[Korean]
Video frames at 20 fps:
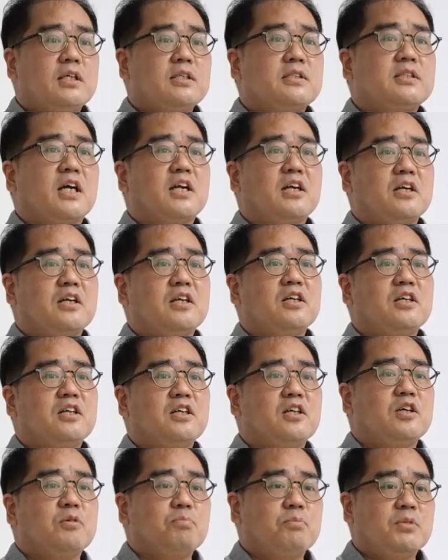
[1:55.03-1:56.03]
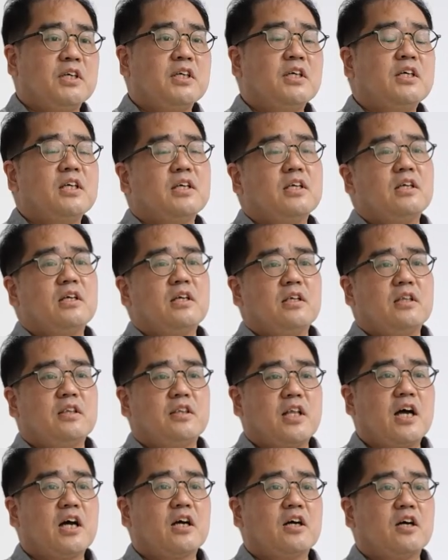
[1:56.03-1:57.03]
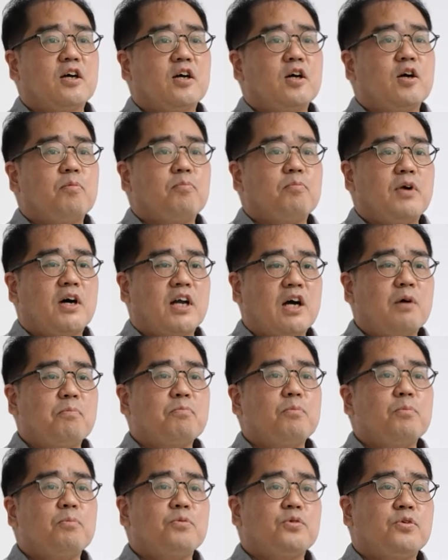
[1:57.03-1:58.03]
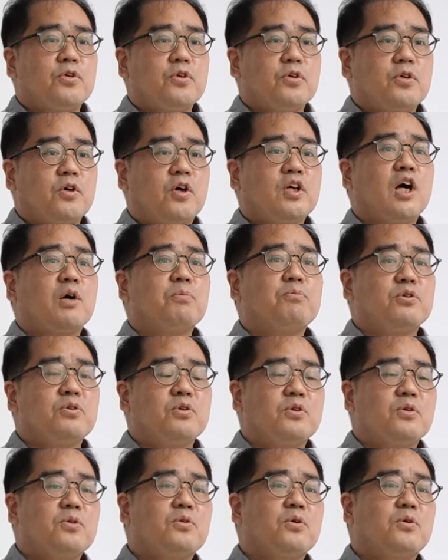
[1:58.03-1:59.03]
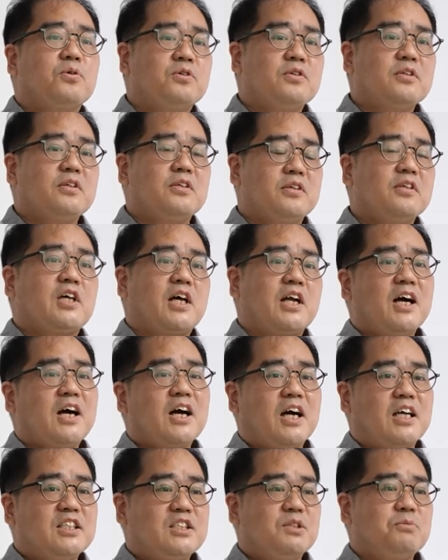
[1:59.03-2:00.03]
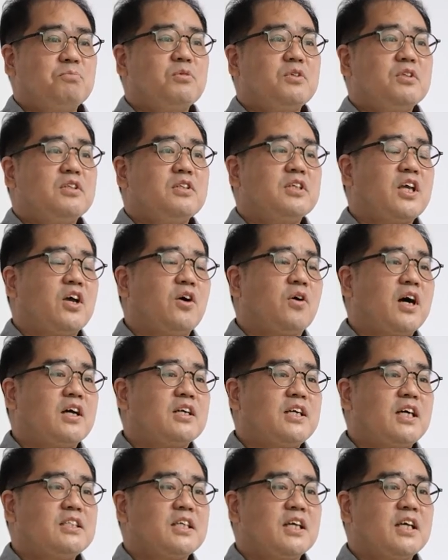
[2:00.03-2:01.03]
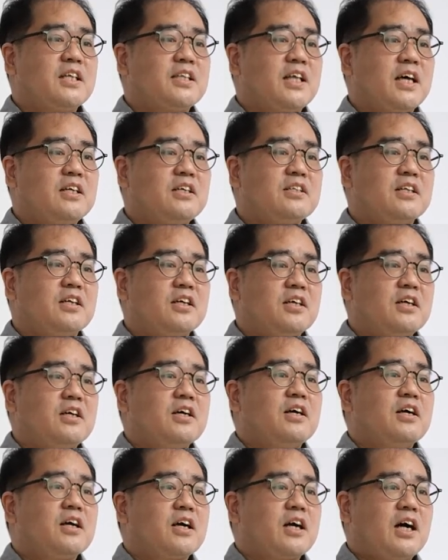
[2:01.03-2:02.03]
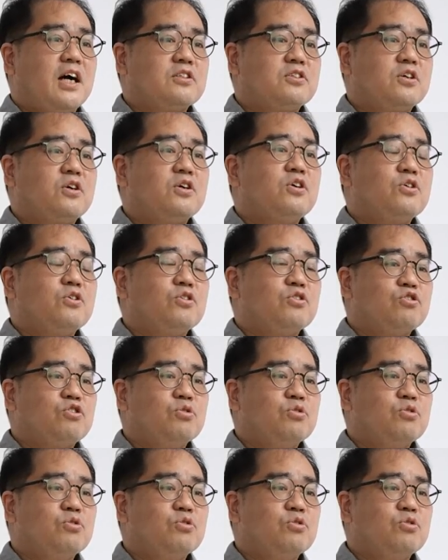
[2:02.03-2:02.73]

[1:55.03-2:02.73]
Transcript: 햇살, 비, 땅, 바람, 영양분 또는 사랑과 관심 등의 역할을 하시겠다는 강서